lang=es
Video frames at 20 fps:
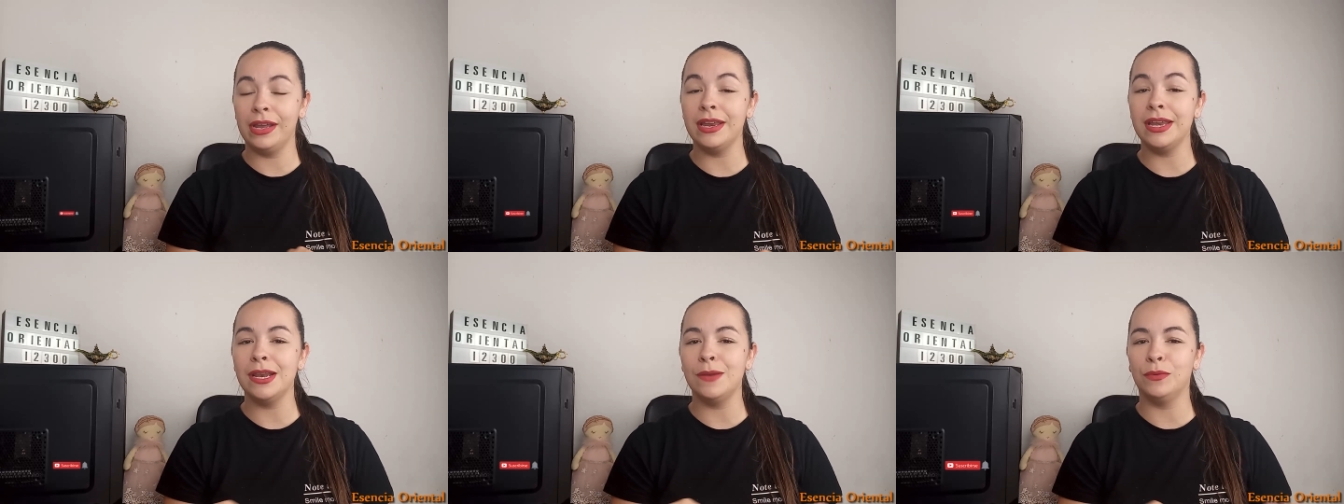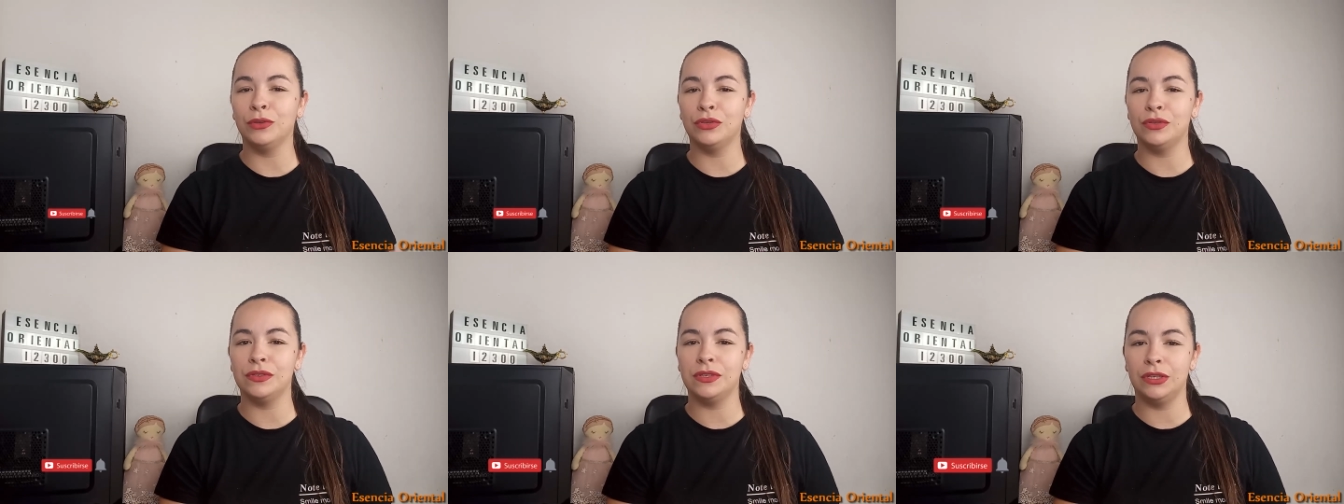en el
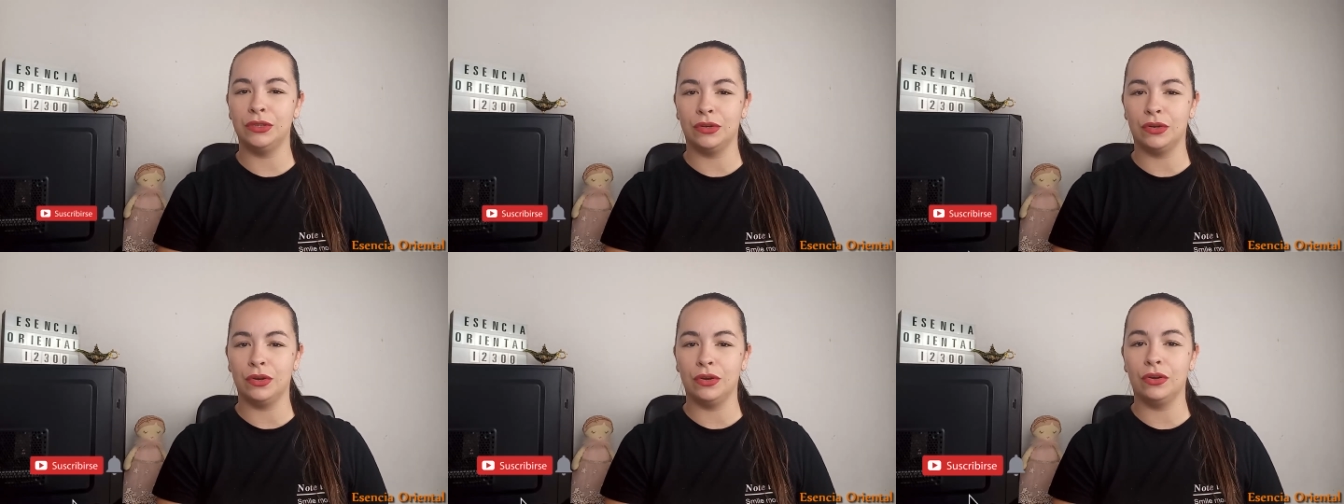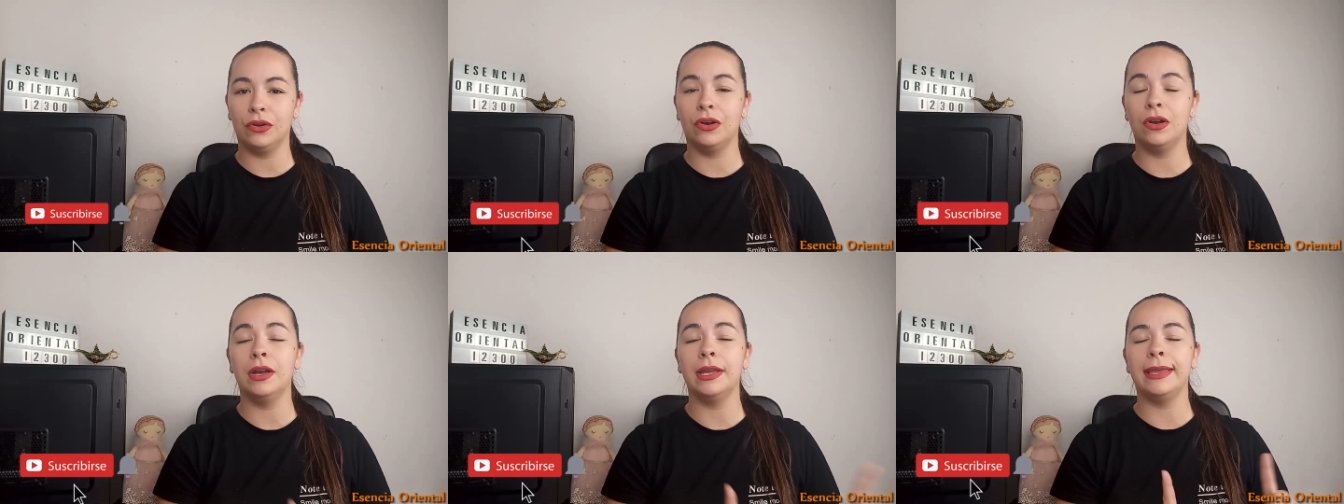botoncito
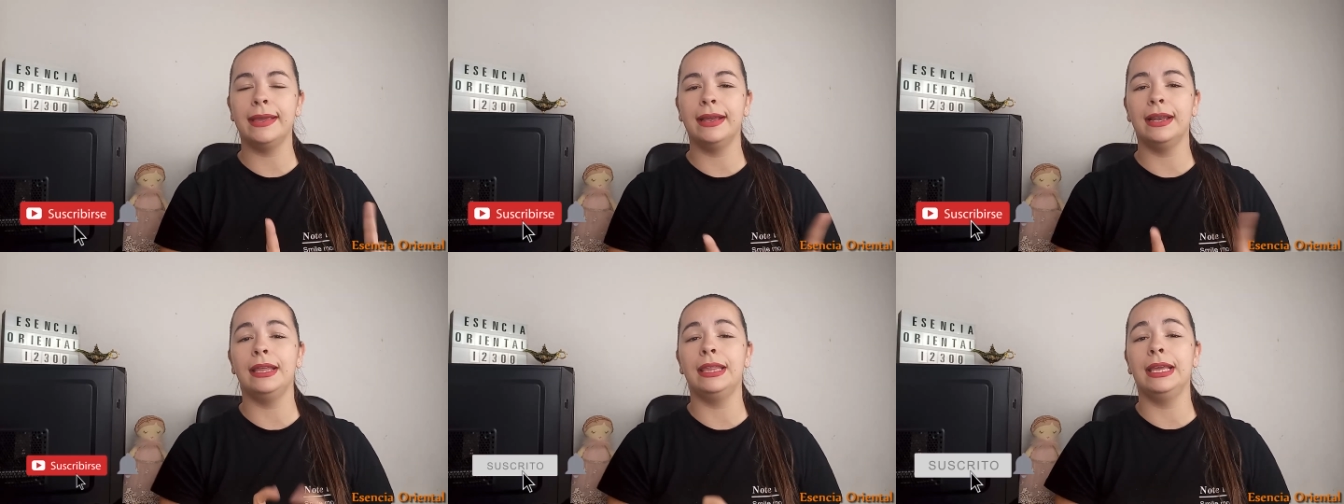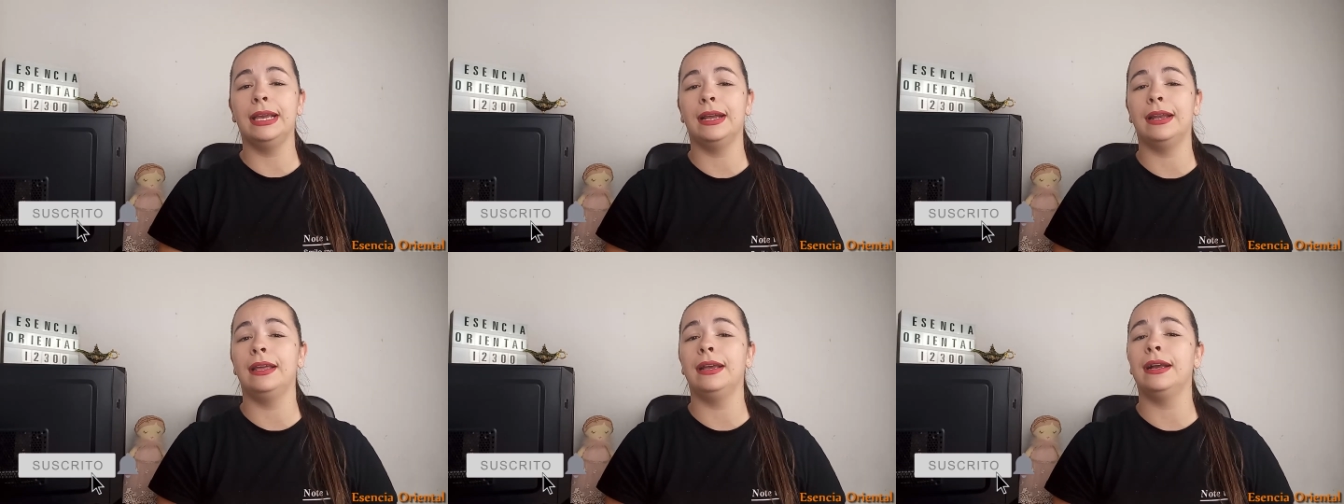rojo y que le
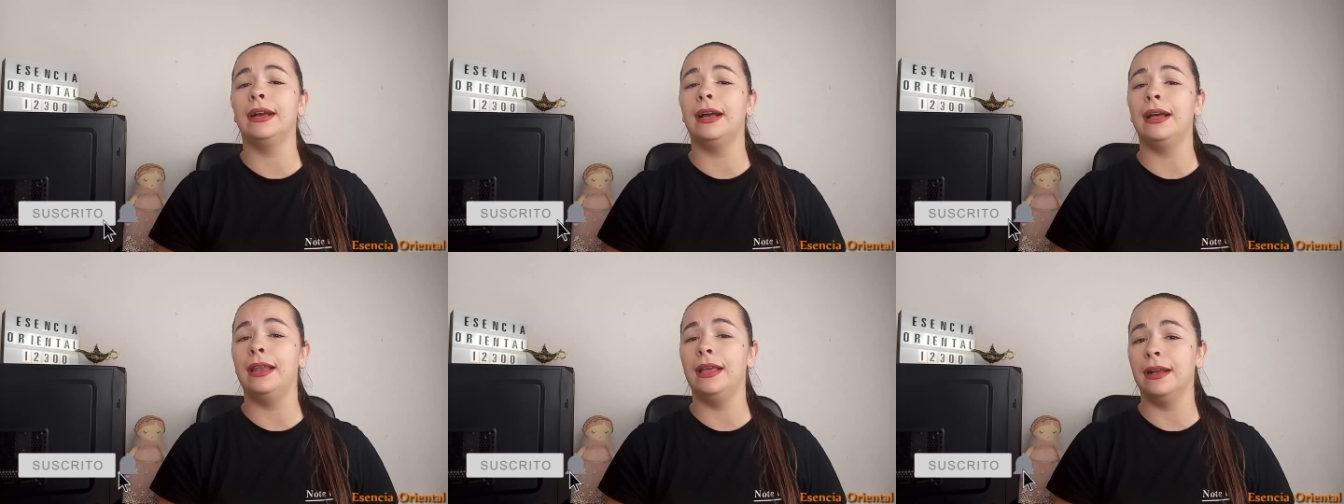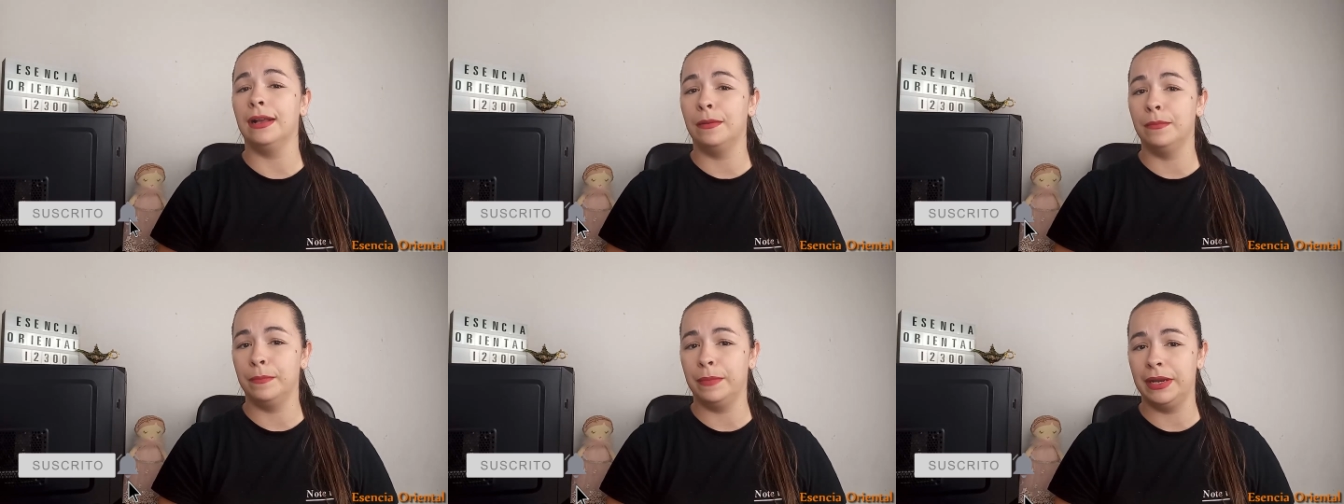des clic a
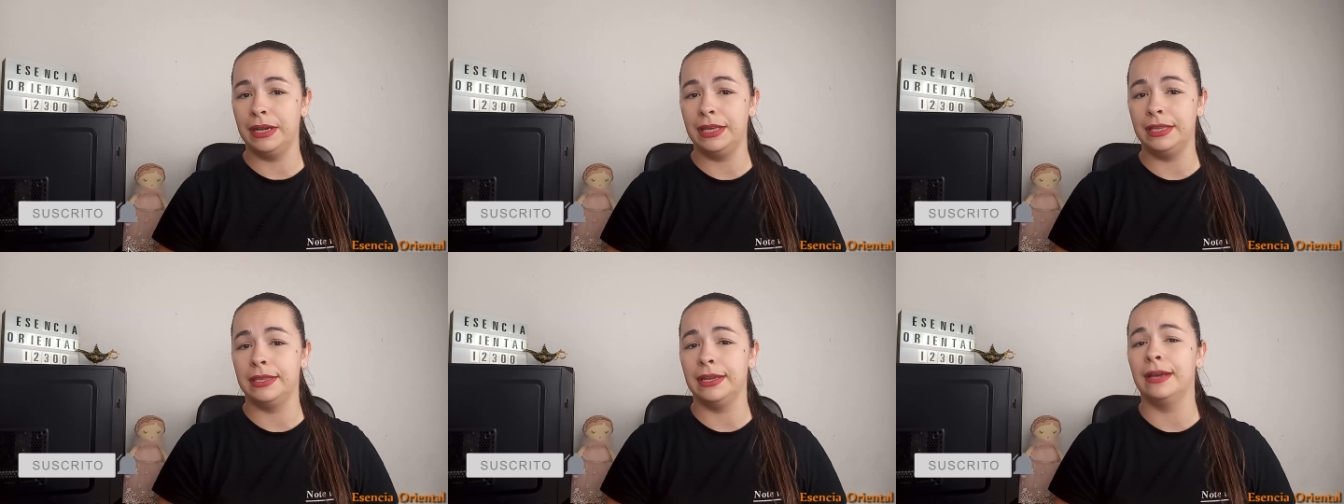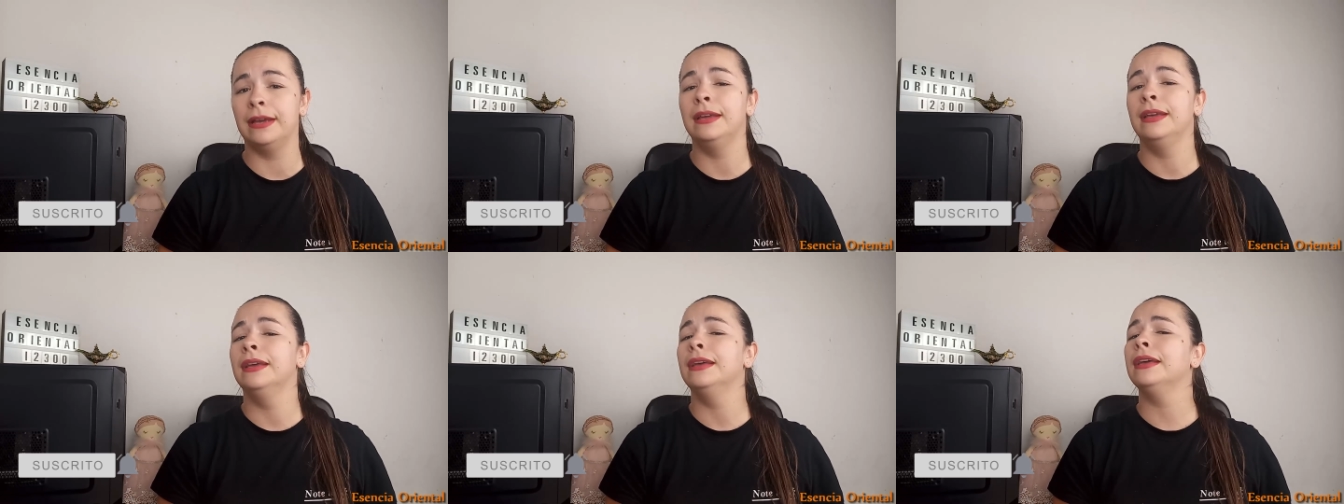la campanita.